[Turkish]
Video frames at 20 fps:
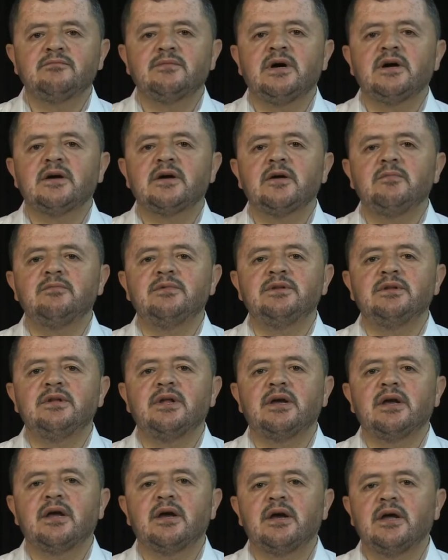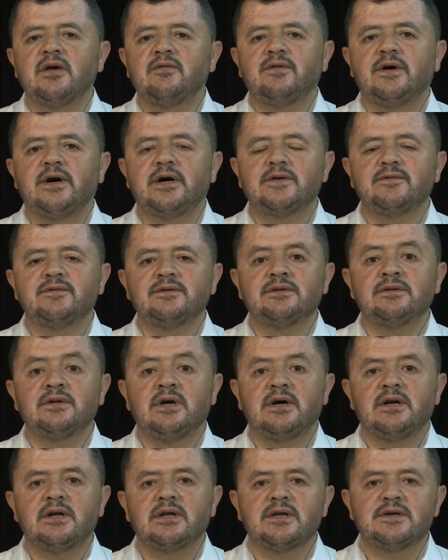makabrindeki kef harfinin
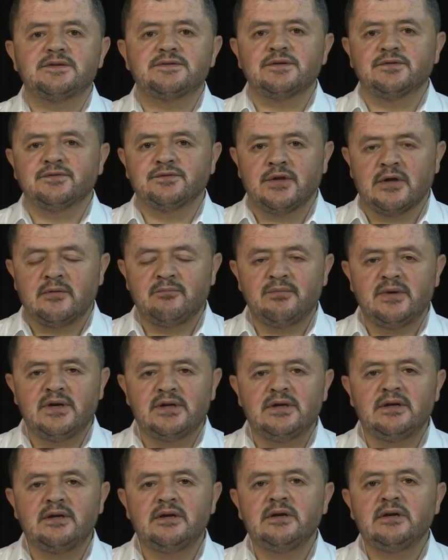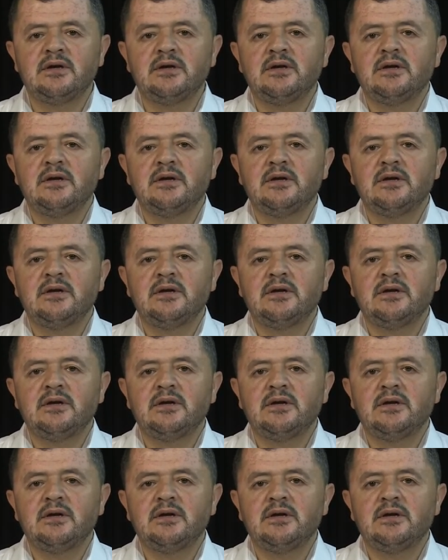harekesi dammeli.